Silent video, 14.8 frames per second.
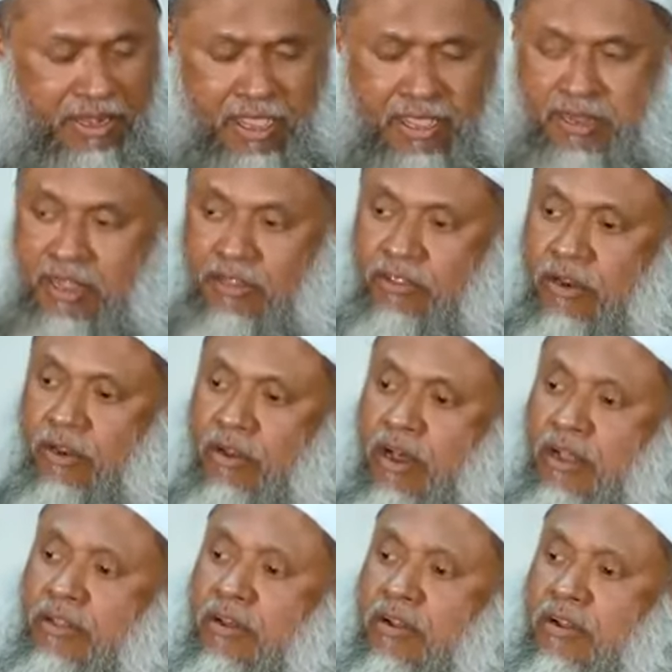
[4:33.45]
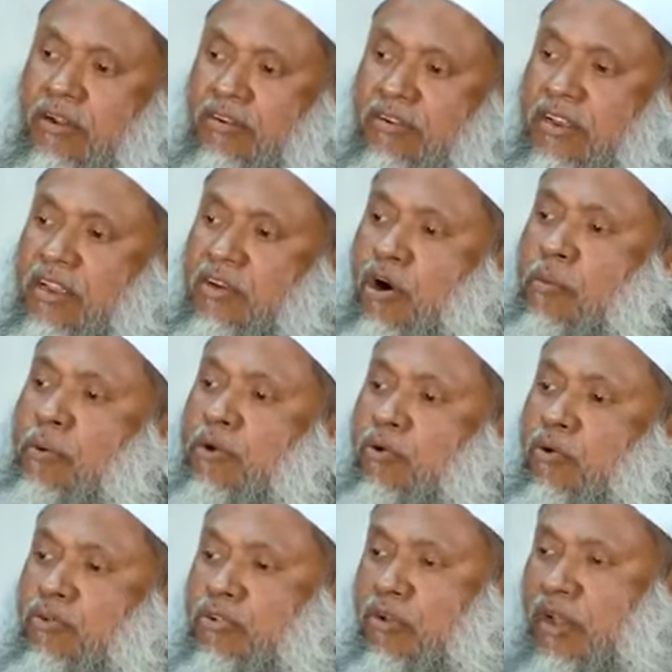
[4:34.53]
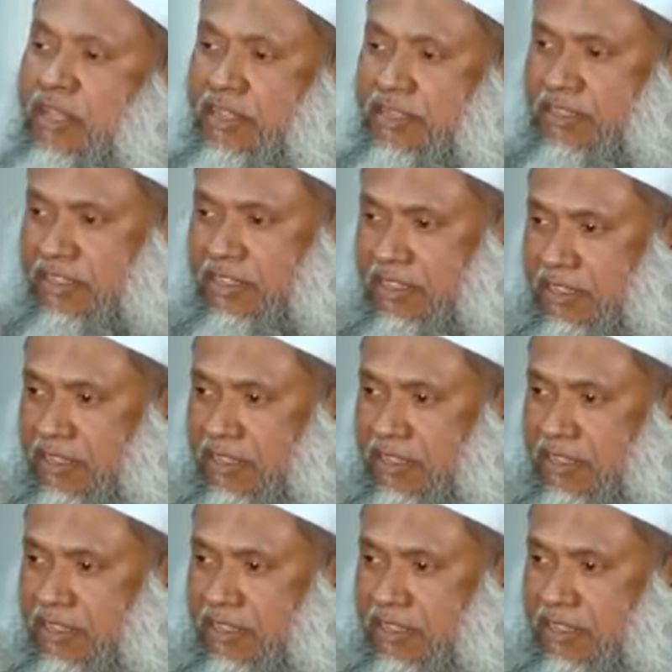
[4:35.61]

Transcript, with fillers: লাইলাতুল কদর সেই খবর কোন সুরায় আছে